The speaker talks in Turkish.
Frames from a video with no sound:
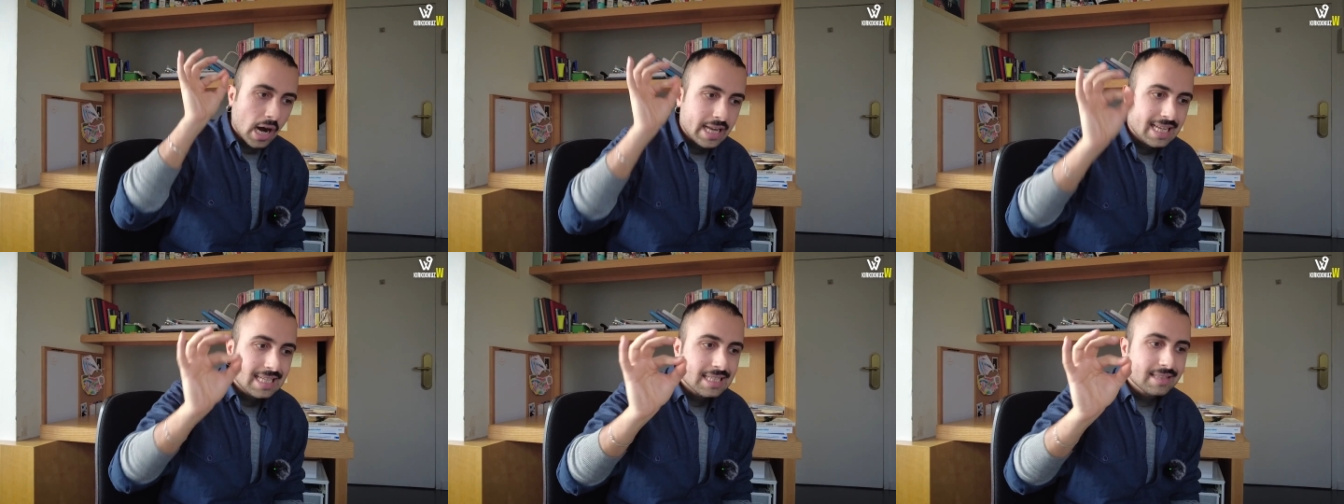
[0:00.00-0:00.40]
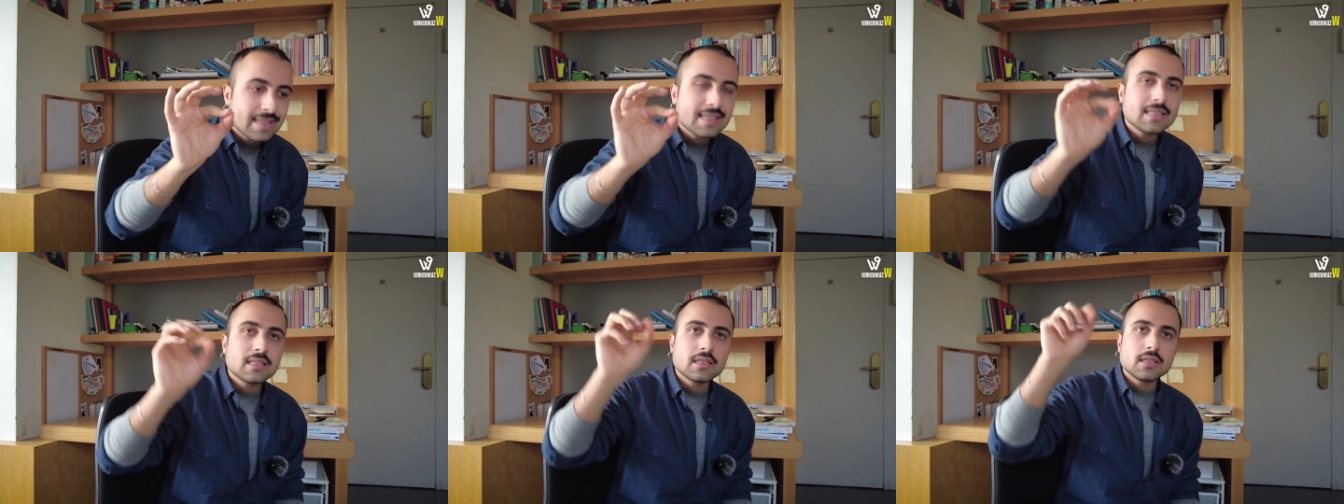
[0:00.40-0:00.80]

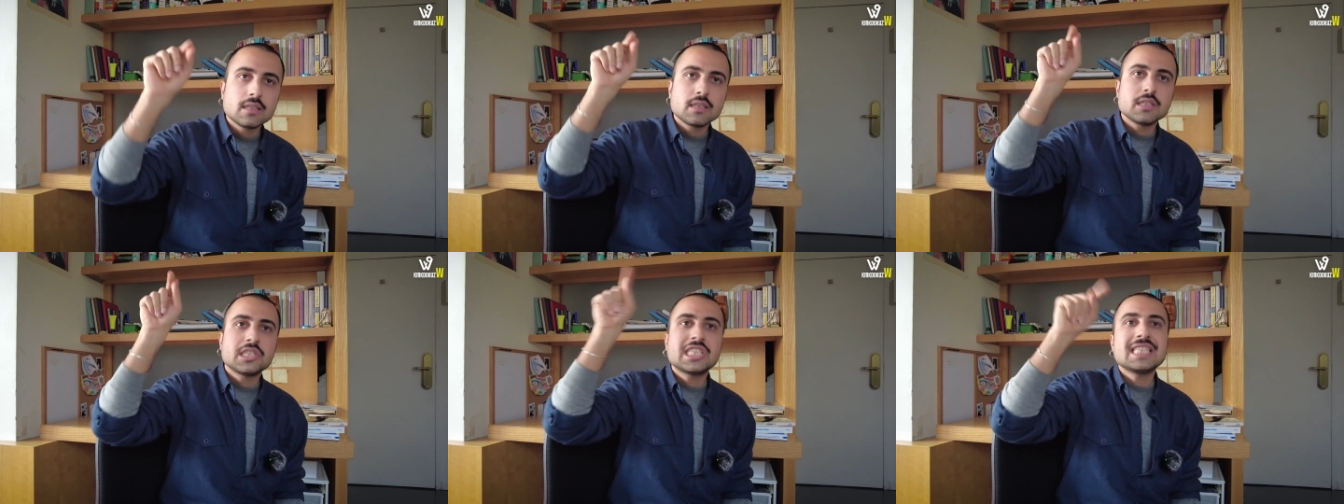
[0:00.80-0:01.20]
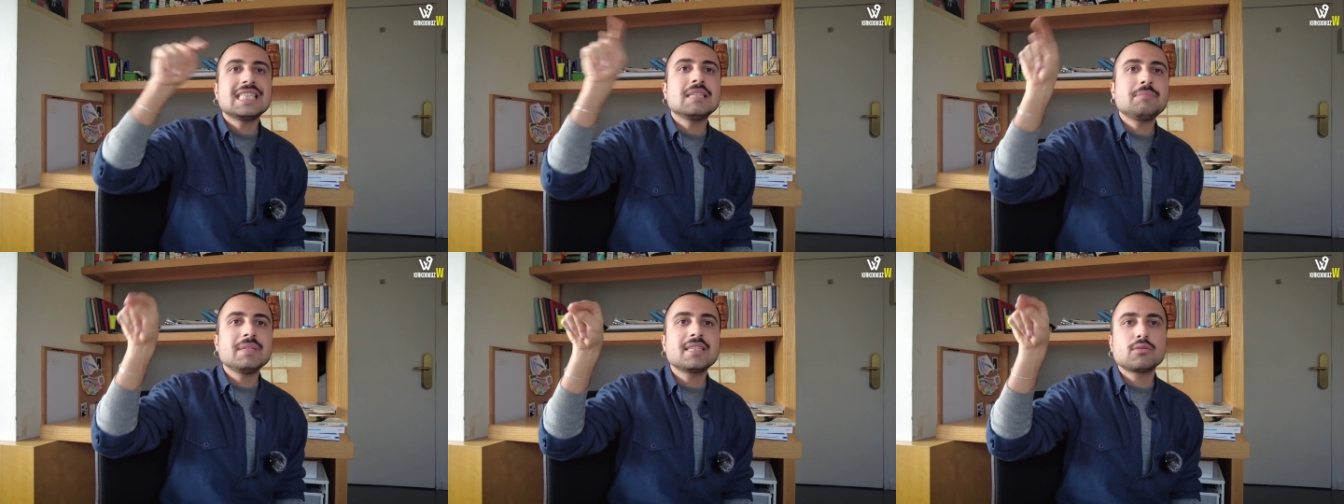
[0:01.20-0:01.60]
İngiltere'nin
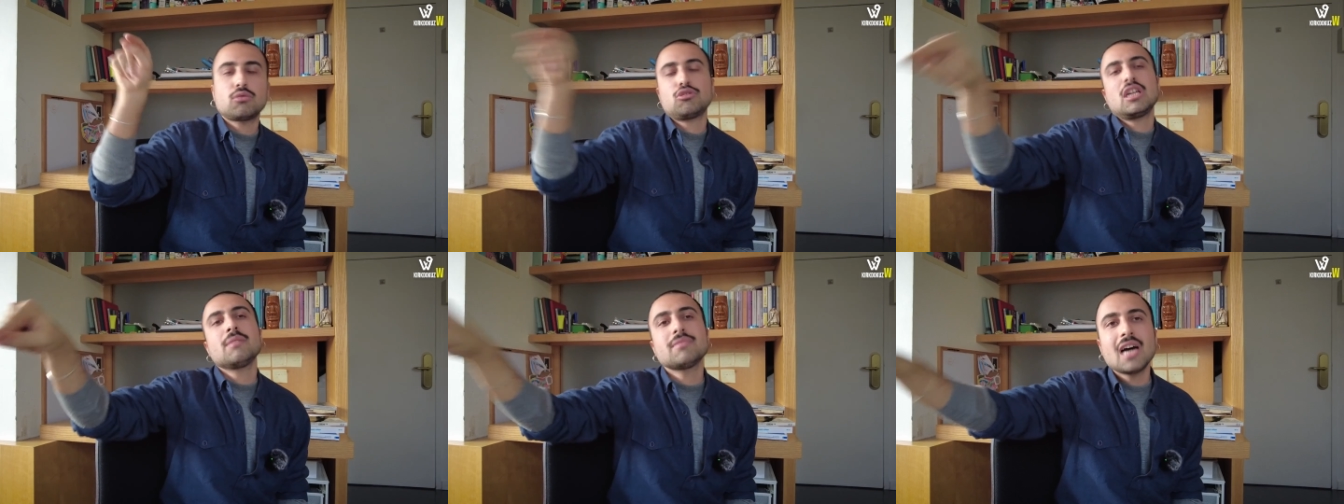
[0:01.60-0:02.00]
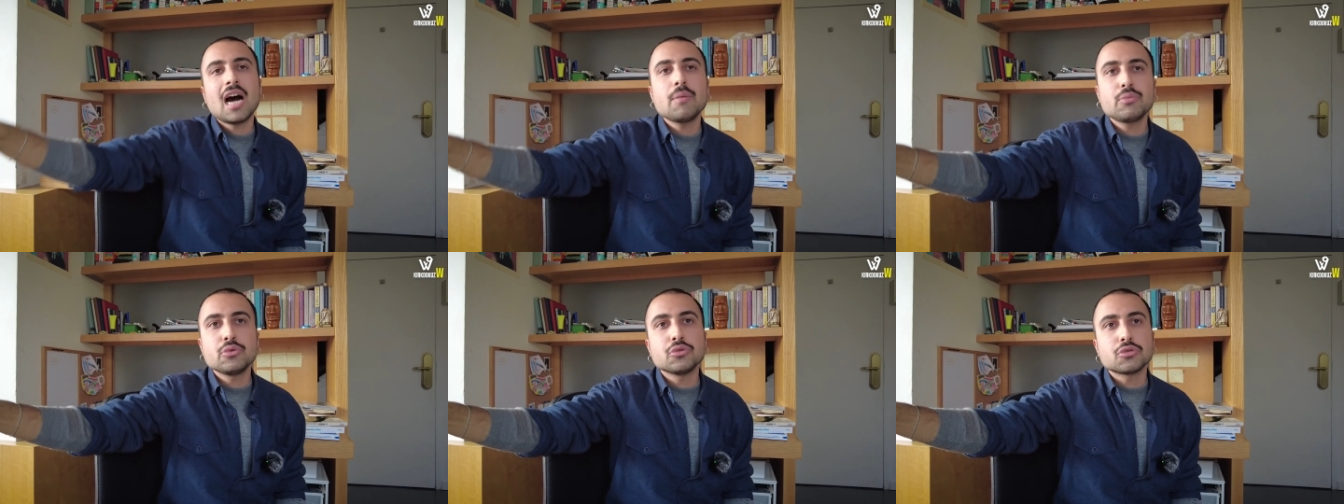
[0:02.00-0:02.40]
GDP'si o dönem
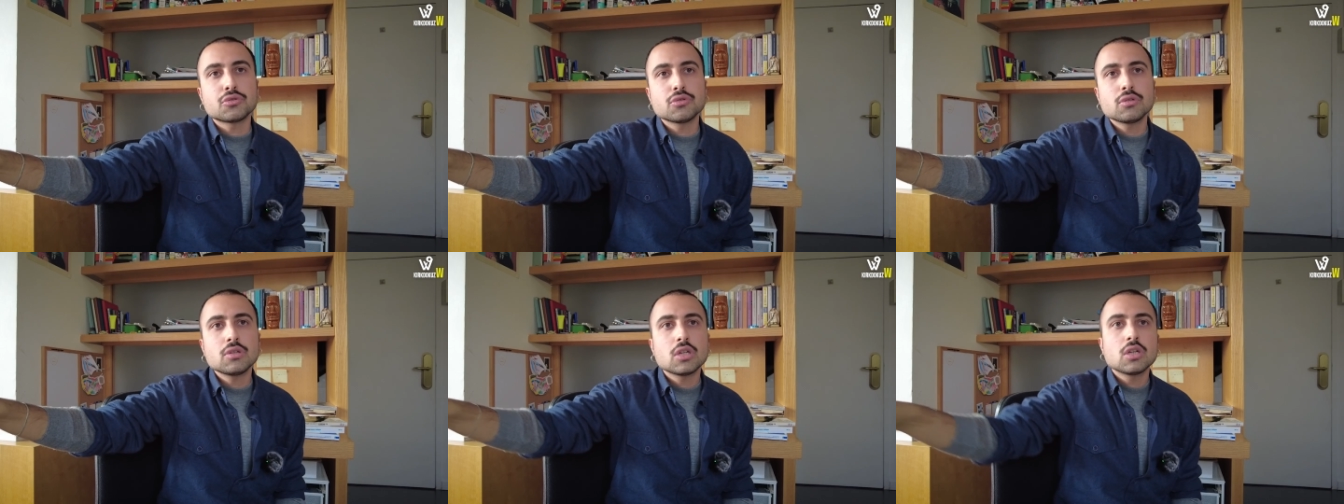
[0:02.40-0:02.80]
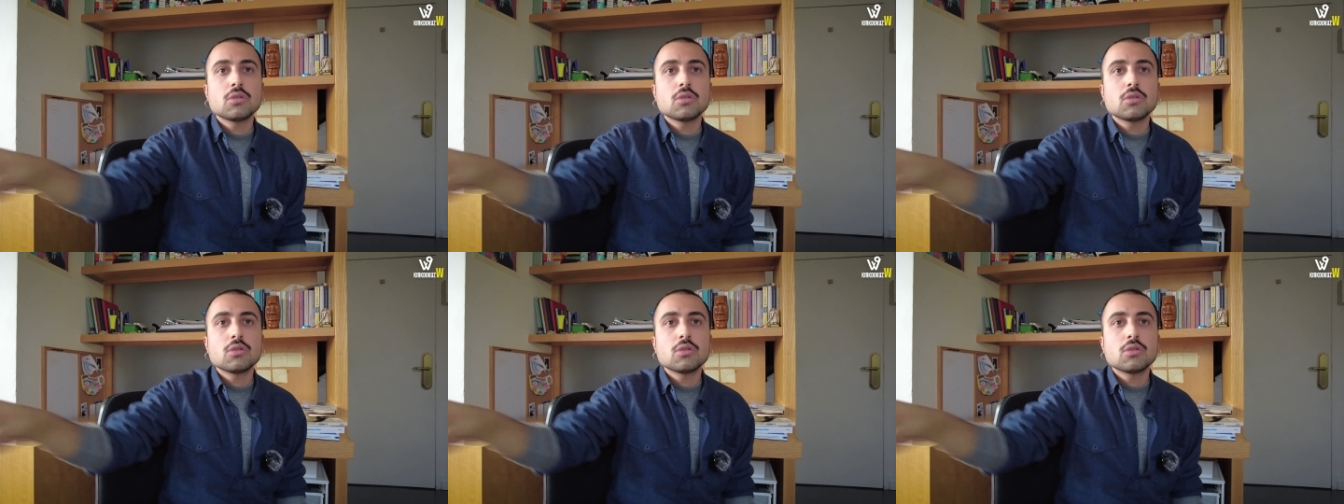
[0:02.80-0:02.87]
daha büyüktü.